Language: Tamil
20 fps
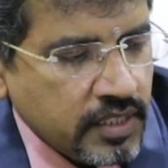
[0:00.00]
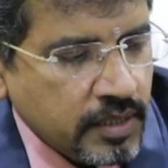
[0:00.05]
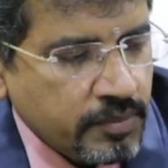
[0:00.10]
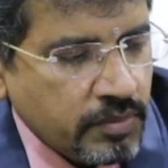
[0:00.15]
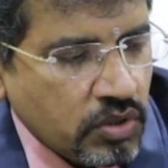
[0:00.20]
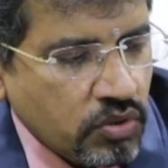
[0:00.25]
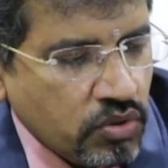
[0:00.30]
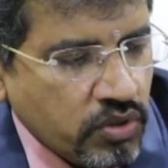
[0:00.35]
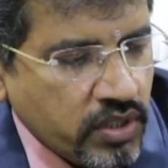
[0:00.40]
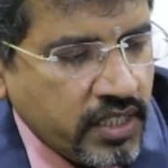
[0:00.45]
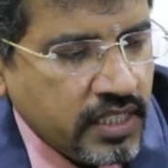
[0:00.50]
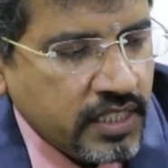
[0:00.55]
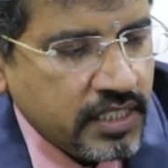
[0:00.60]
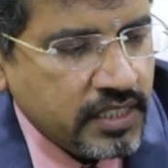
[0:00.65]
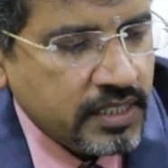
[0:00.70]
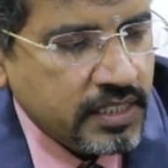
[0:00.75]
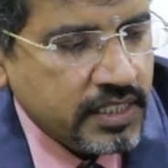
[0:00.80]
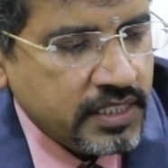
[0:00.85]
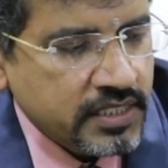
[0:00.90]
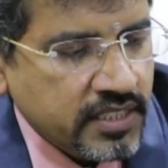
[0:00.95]
நம்ம கொடுக்குற
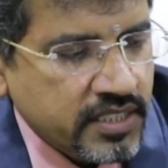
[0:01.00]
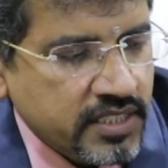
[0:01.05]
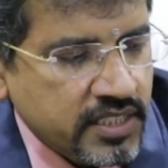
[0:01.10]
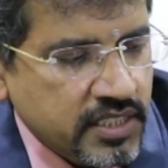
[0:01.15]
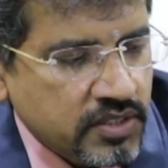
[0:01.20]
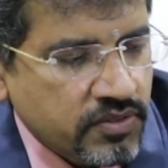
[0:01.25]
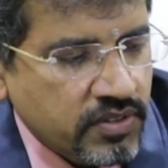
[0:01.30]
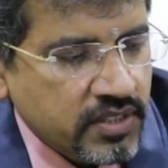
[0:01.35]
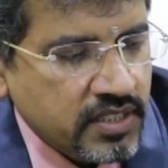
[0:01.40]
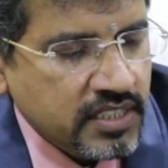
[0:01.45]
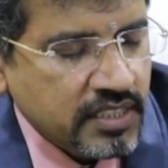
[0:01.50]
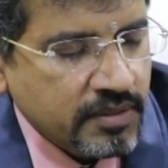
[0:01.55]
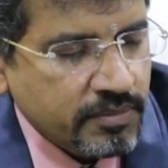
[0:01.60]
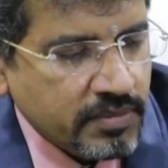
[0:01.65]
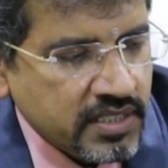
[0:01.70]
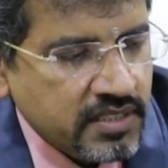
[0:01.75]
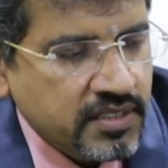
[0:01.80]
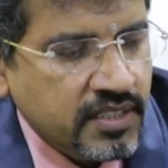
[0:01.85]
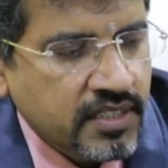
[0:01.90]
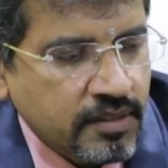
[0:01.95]
அந்த இன்ஜெக்ஷன்ஸ் வந்து அந்த
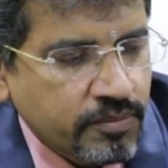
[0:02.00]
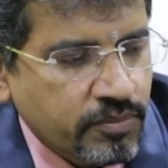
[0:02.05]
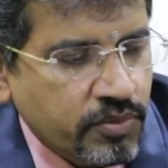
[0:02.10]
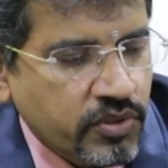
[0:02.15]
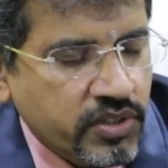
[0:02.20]
மசிலில்